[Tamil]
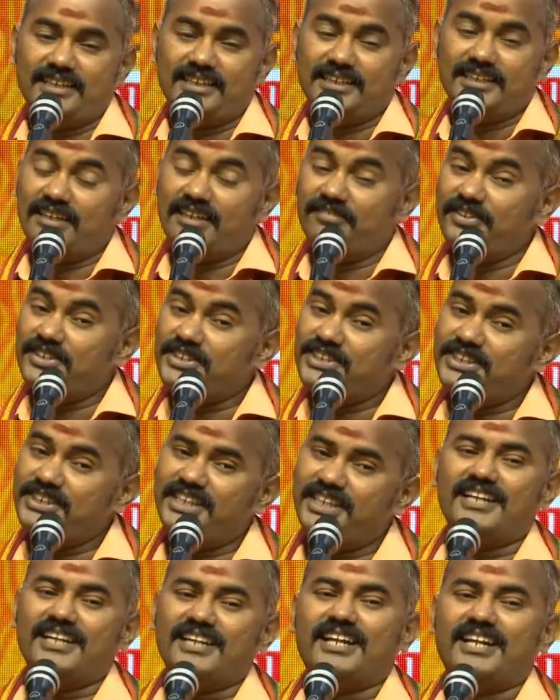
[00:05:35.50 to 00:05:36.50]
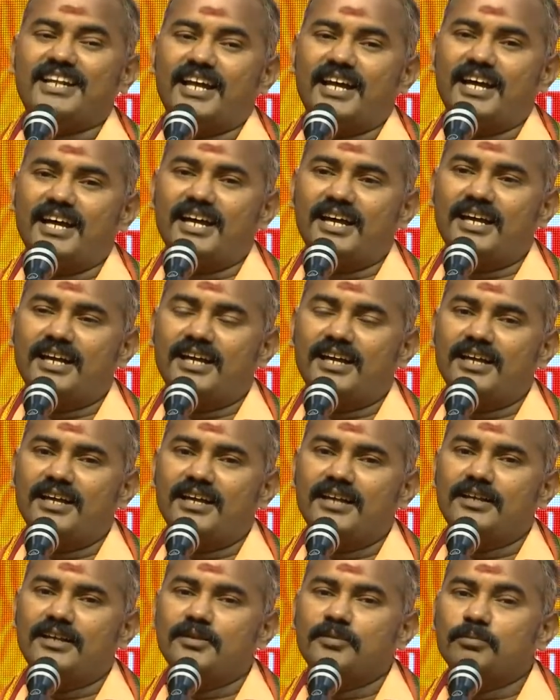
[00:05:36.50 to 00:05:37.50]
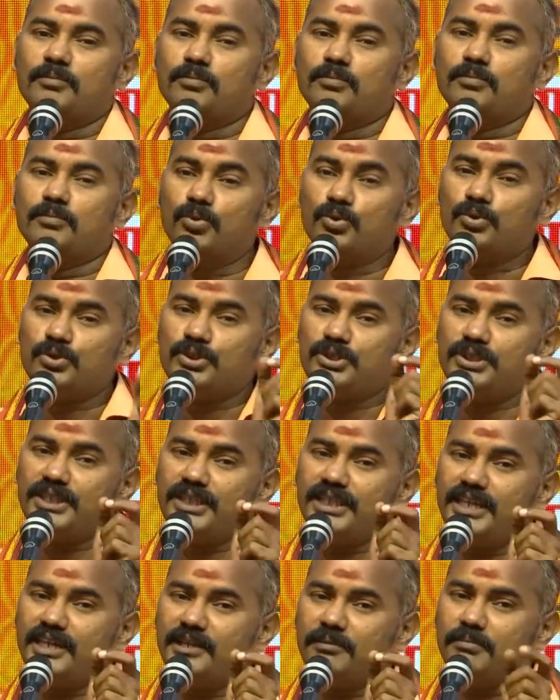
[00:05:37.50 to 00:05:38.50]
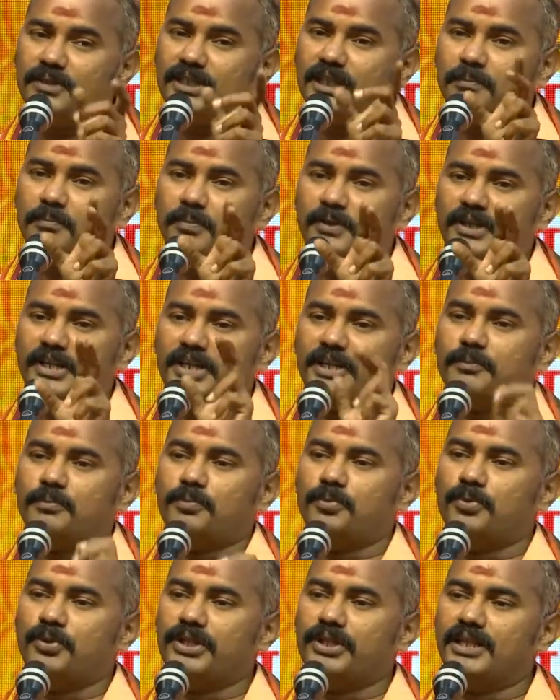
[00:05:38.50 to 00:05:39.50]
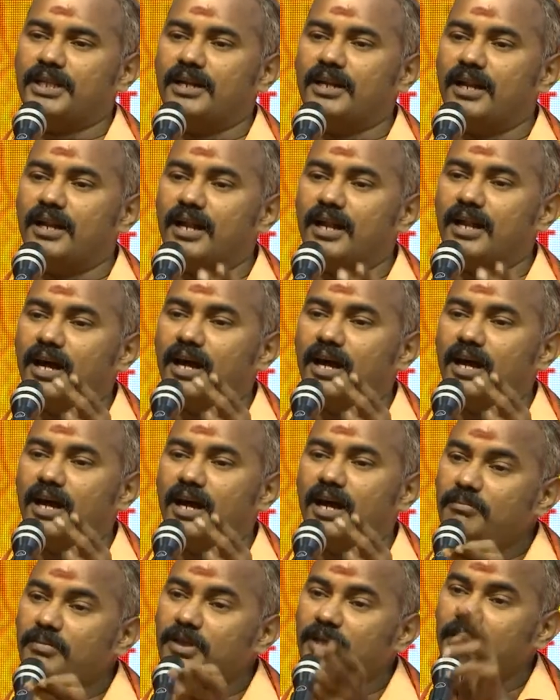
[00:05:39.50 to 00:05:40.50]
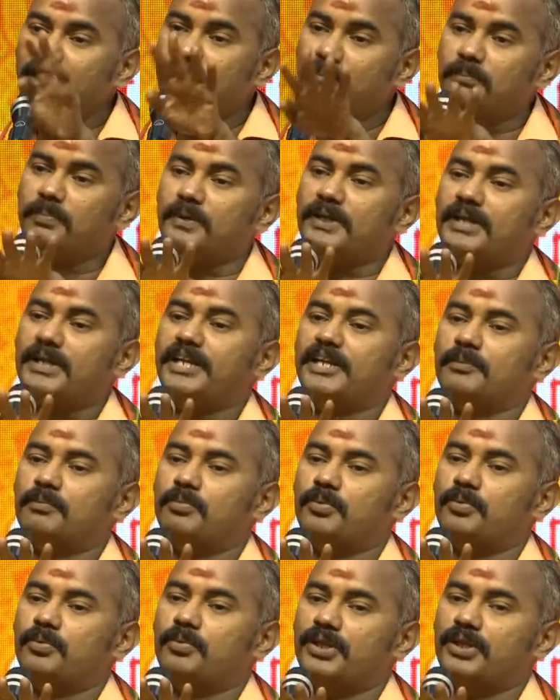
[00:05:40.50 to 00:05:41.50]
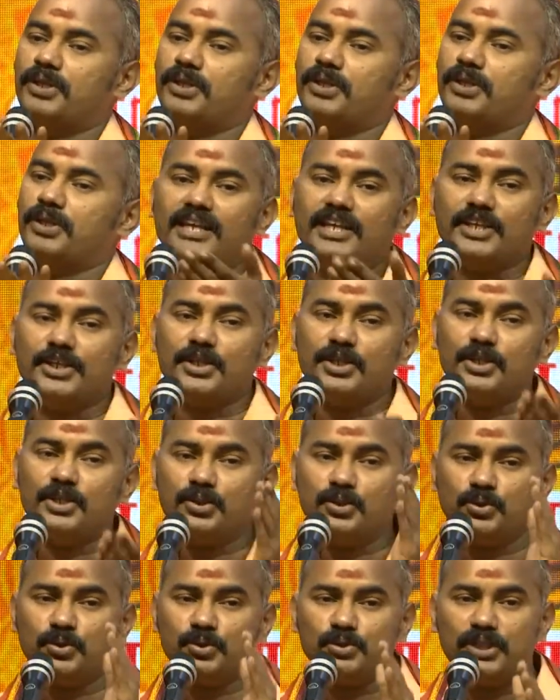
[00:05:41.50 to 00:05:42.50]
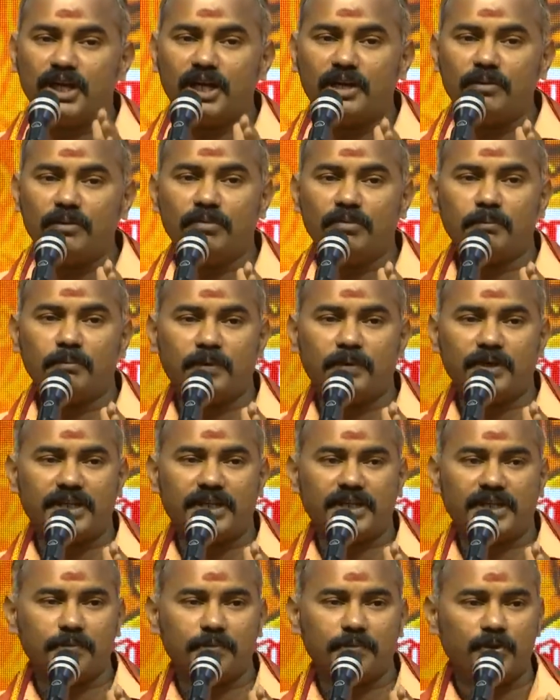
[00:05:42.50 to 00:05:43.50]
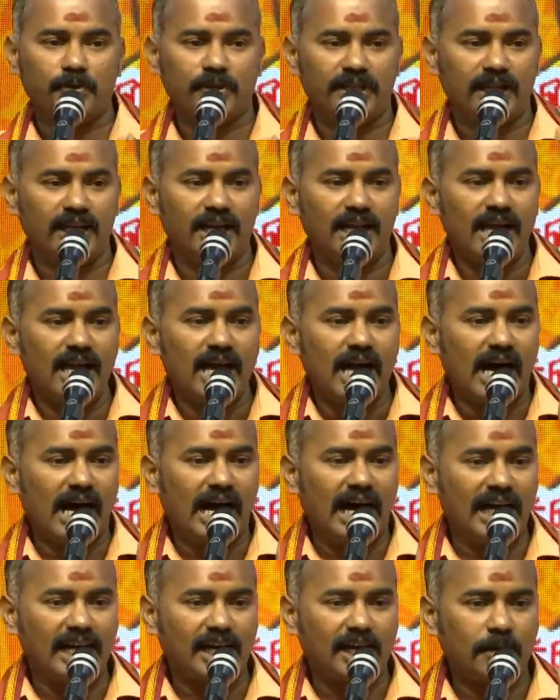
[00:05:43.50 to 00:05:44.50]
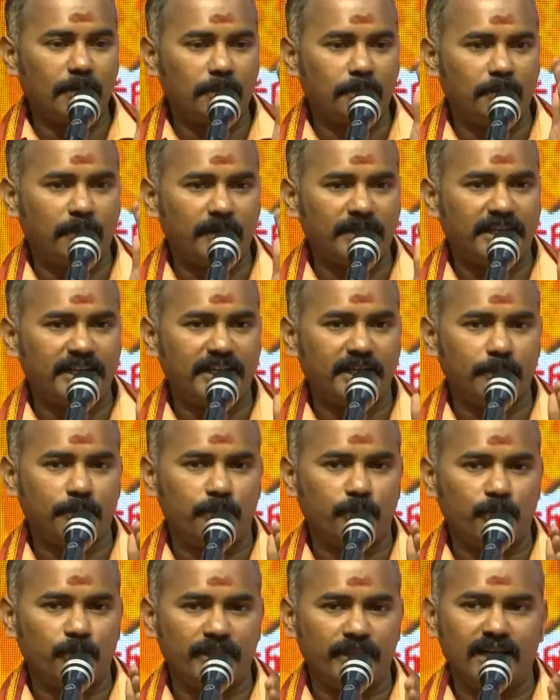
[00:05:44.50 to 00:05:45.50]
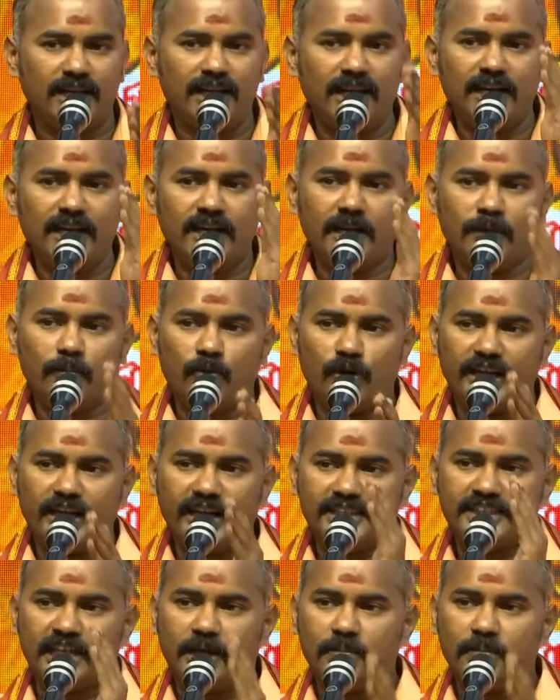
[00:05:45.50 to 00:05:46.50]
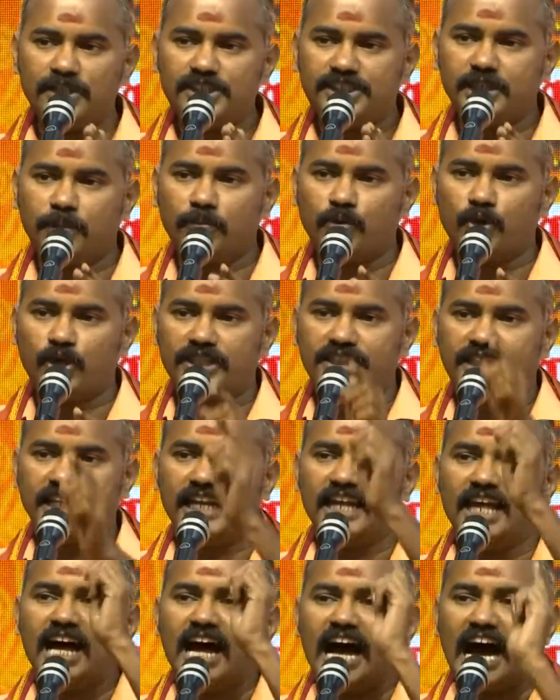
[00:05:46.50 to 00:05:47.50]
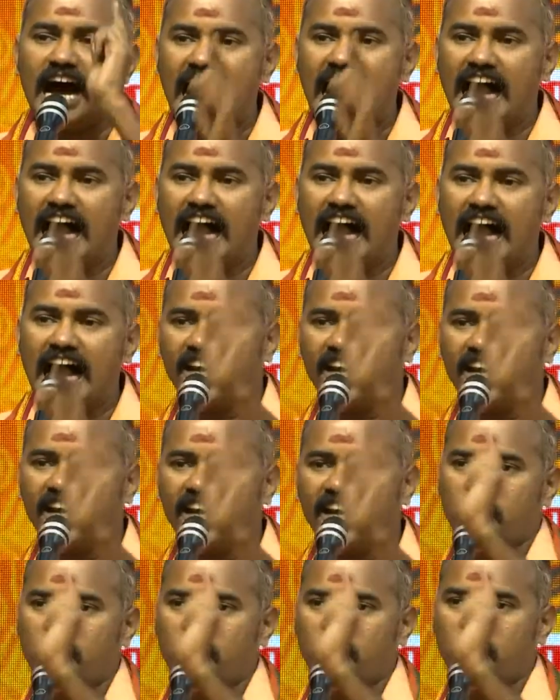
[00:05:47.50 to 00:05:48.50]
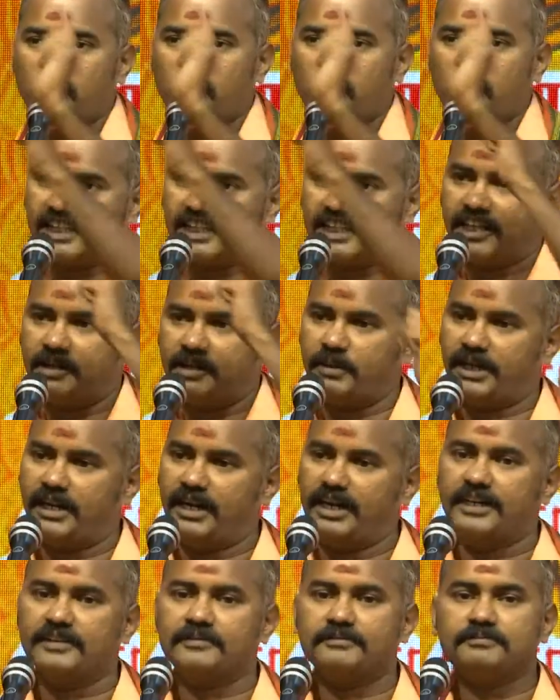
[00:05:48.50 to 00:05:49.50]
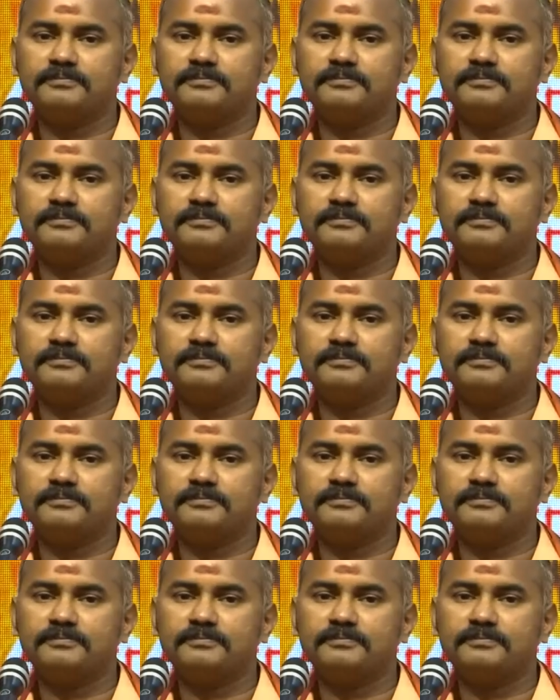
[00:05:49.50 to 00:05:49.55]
இதில் விஷயம் என்னென்னா முக்தி என்பதை பற்றிய புரிதல் ஆன்மீகம் பற்றின புரிதல் இந்து தர்மம் பற்றின புரிதல் அறம் பற்றின புரிதல் நம்முடைய தமிழ் சமூகத்தில் அனைவருக்கும் இருந்திருக்கிறது நண்பர்களை